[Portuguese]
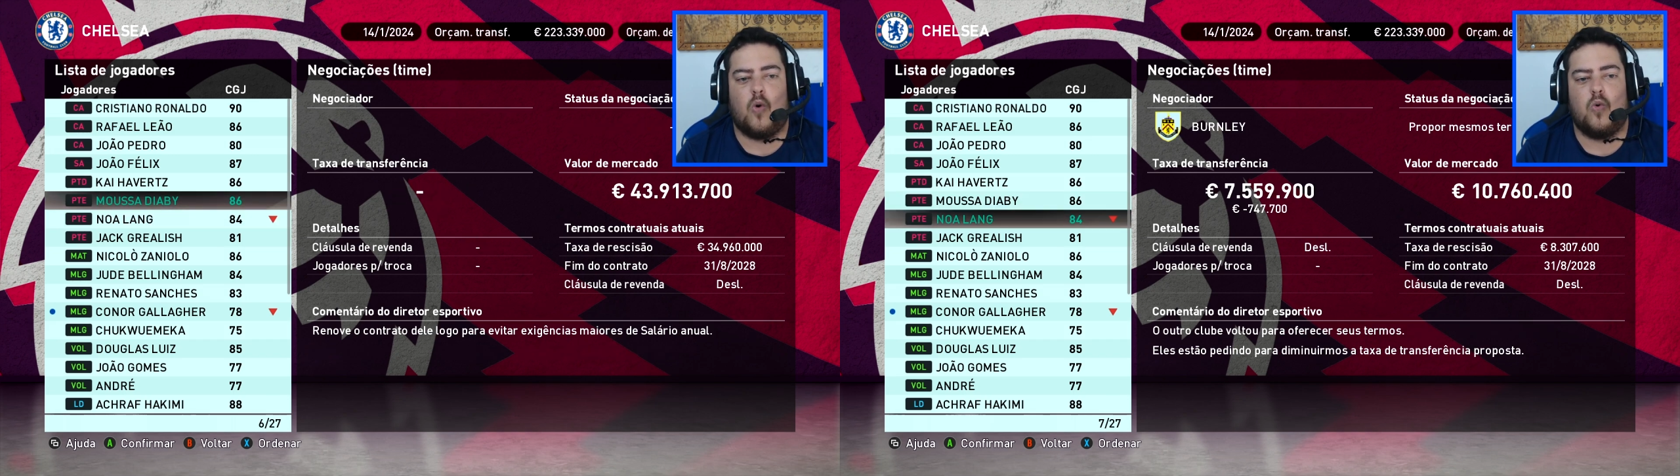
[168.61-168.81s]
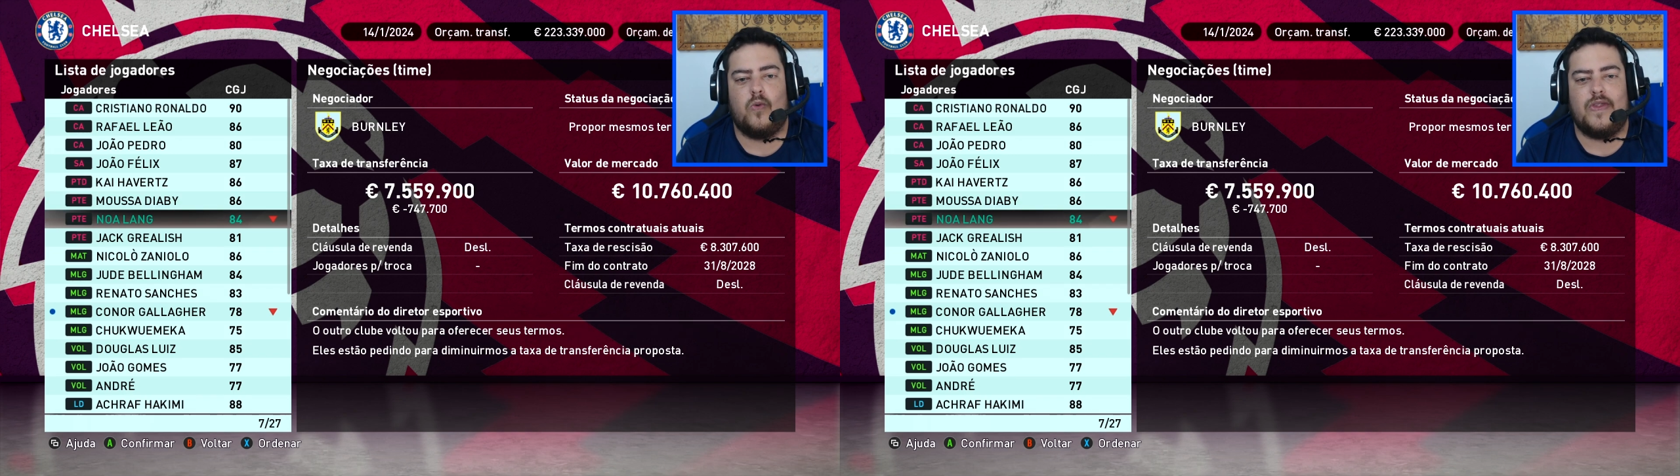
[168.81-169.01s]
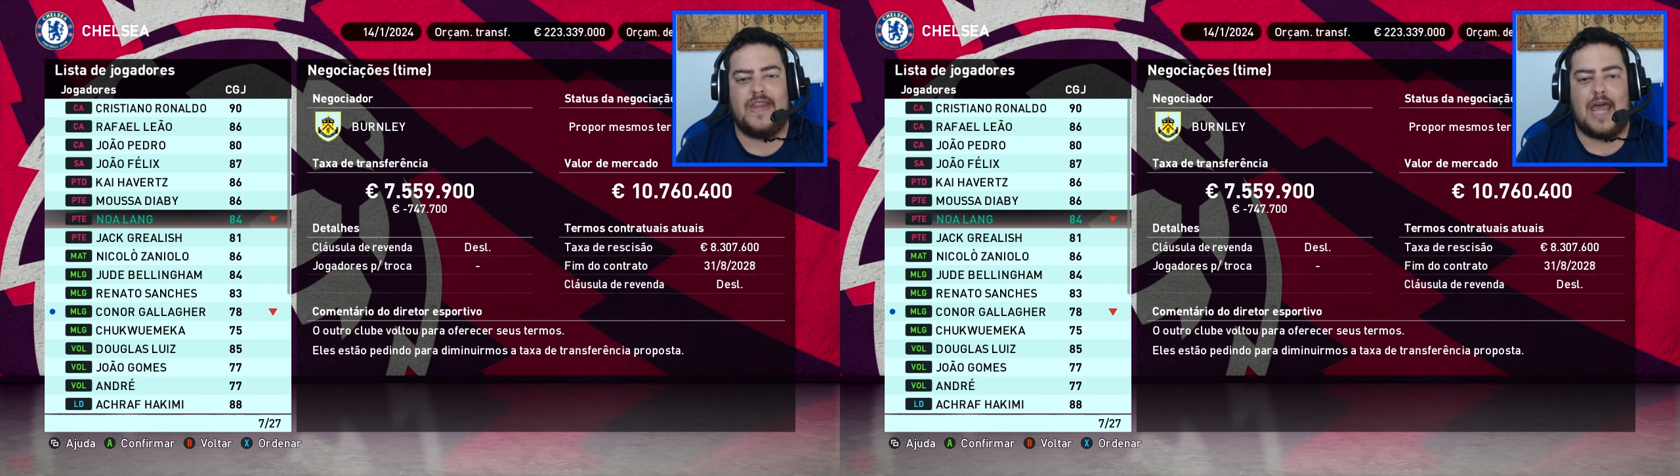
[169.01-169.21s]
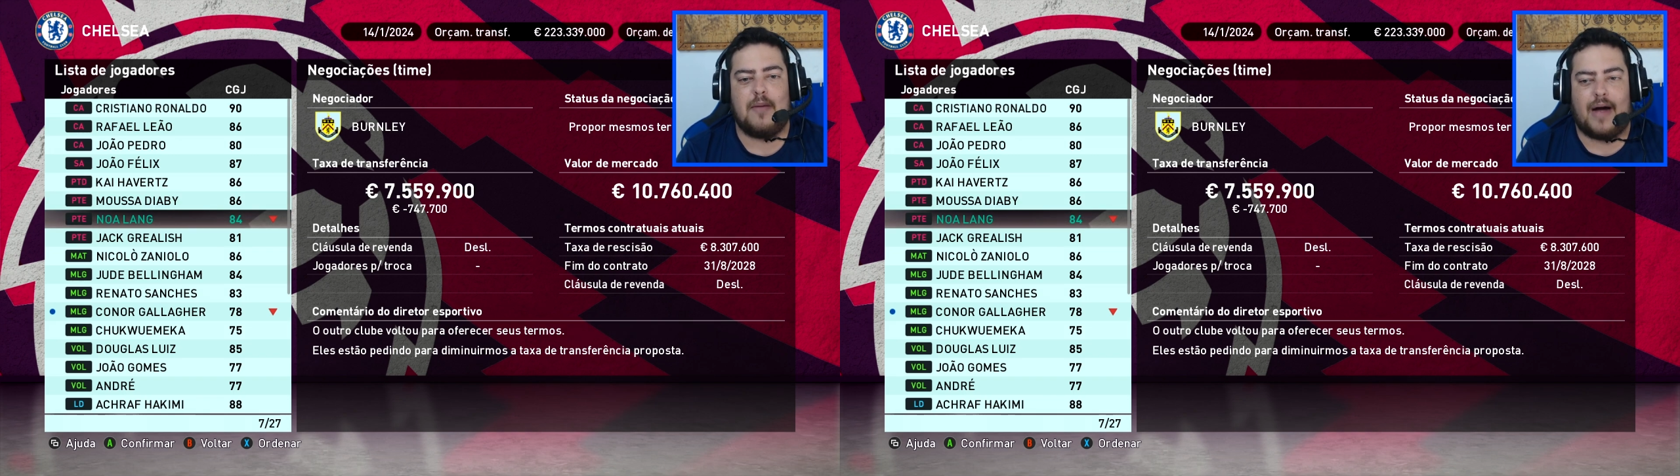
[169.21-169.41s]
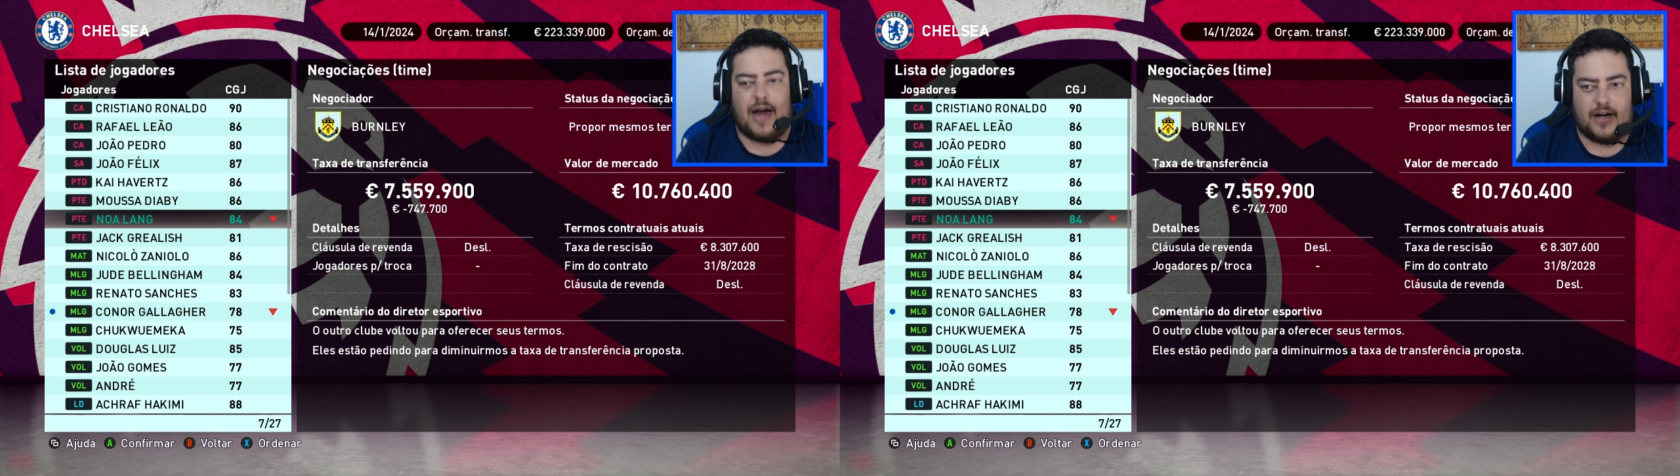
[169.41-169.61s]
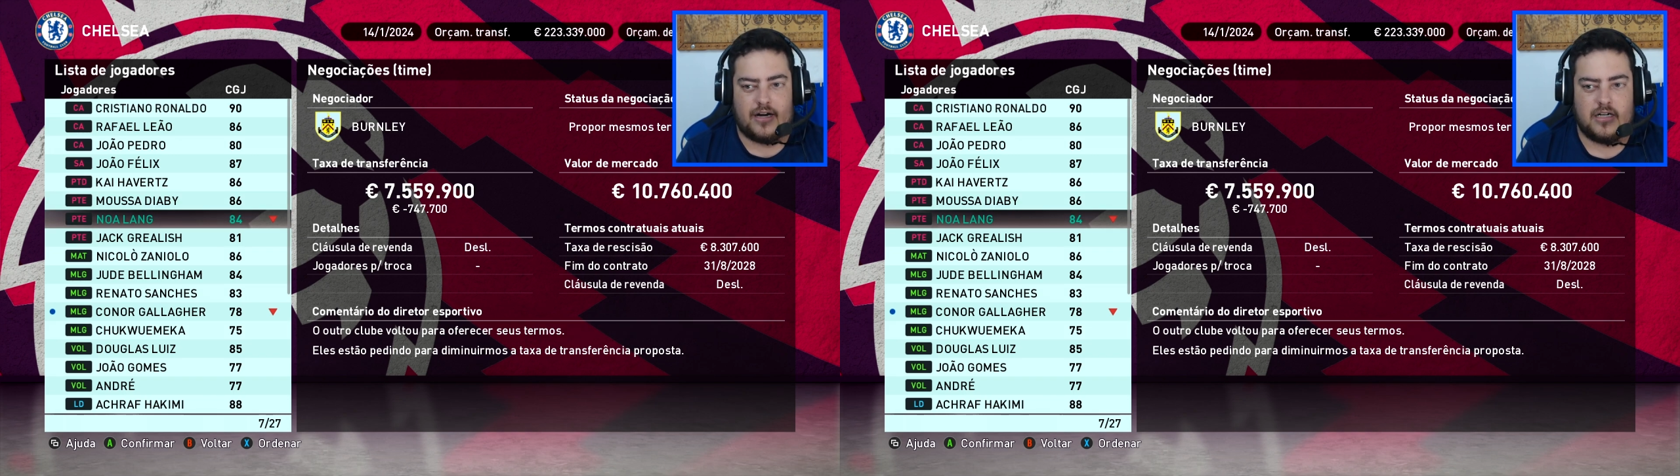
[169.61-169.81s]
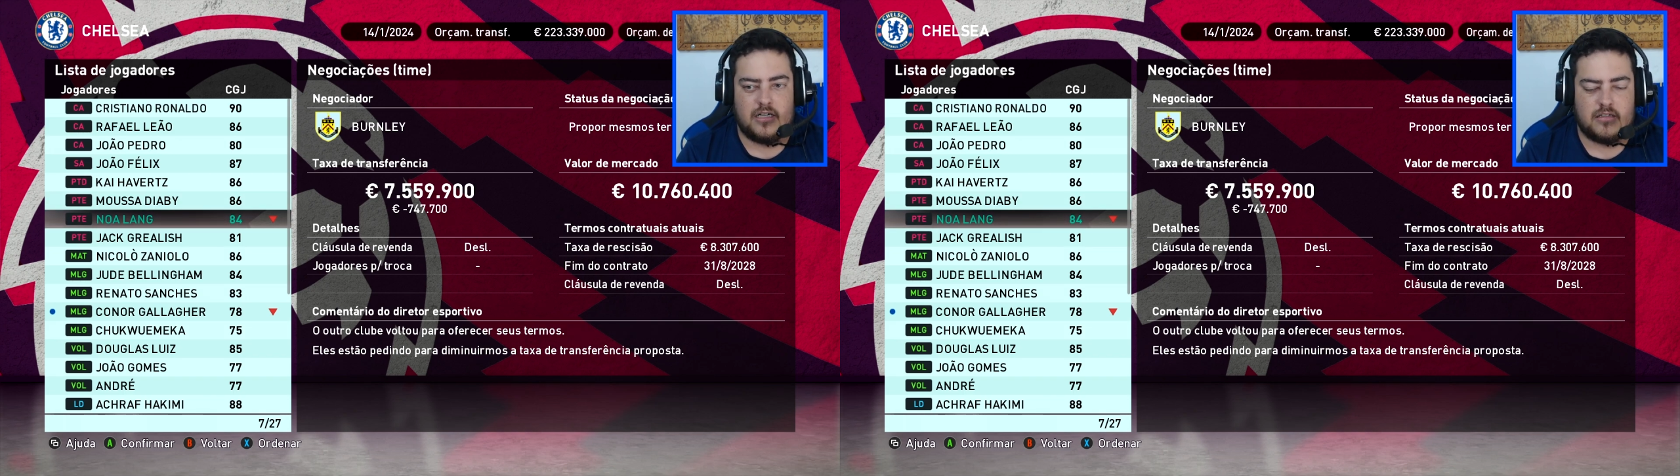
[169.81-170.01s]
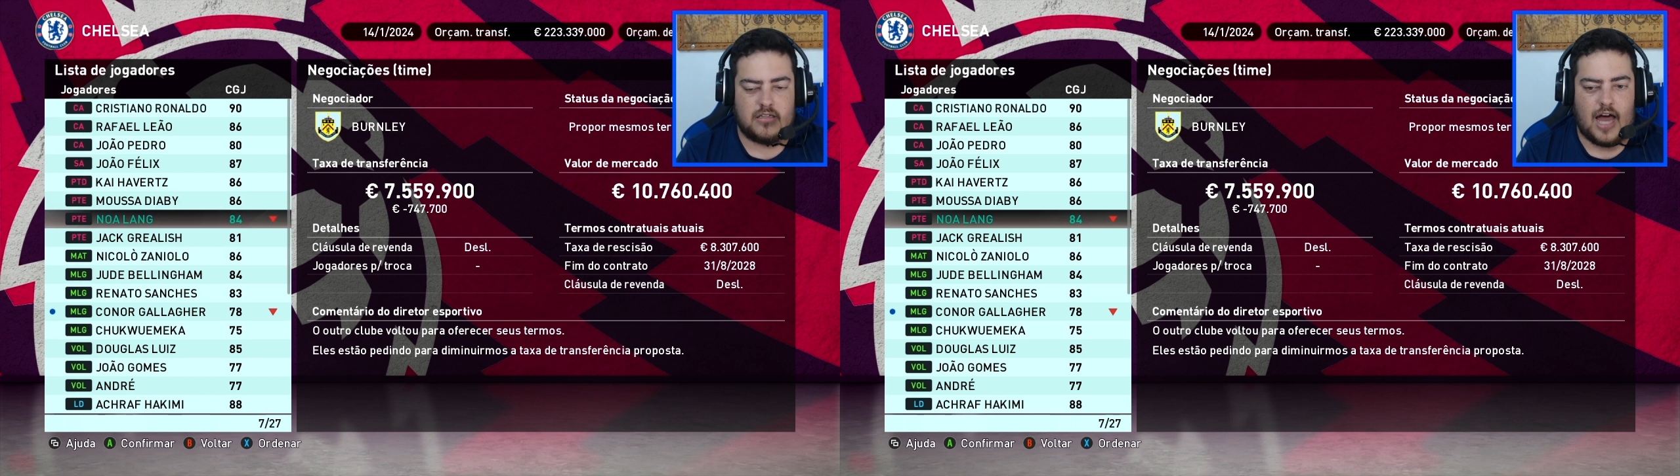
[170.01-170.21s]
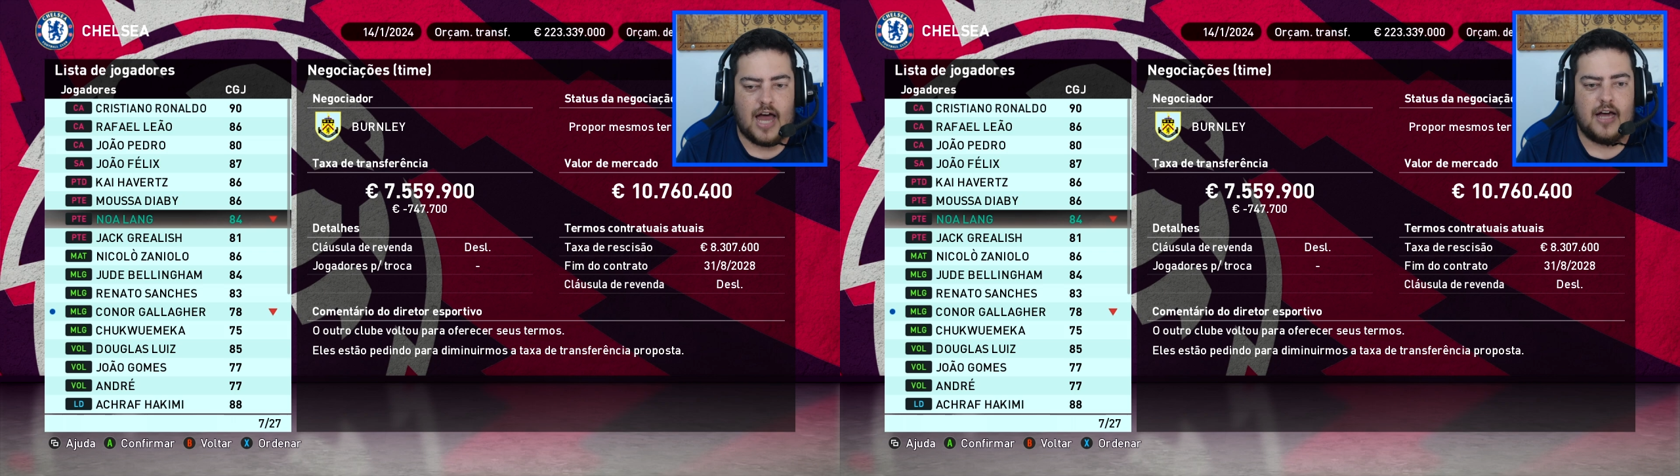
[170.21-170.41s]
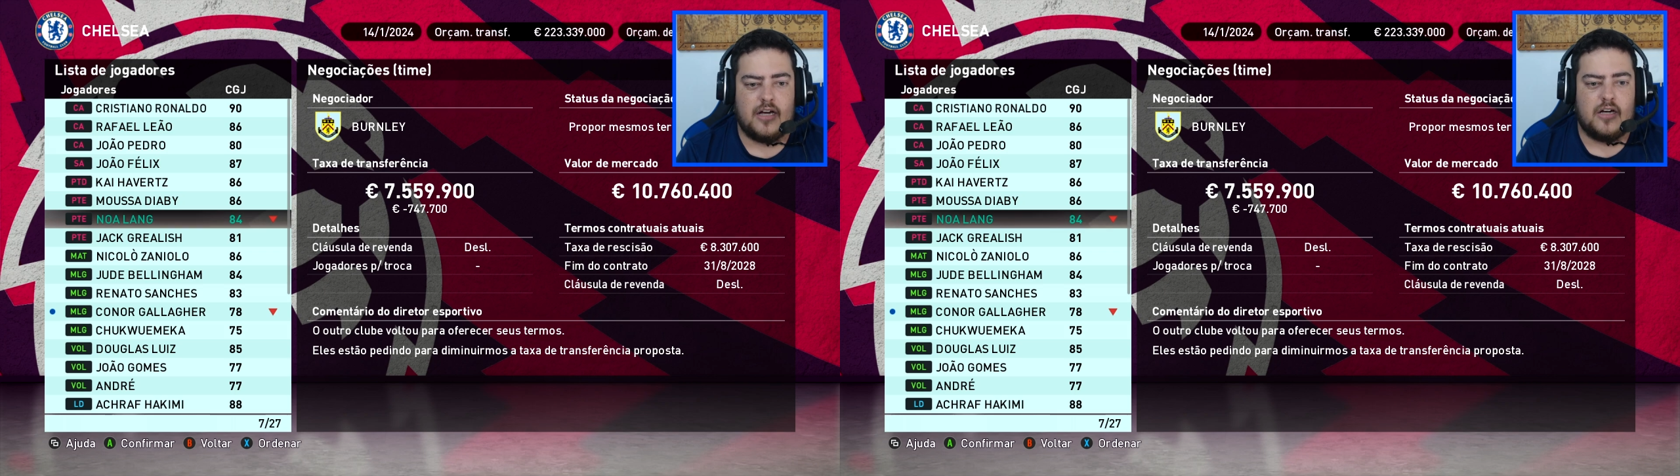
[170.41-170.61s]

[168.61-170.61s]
ou Neymar, tá?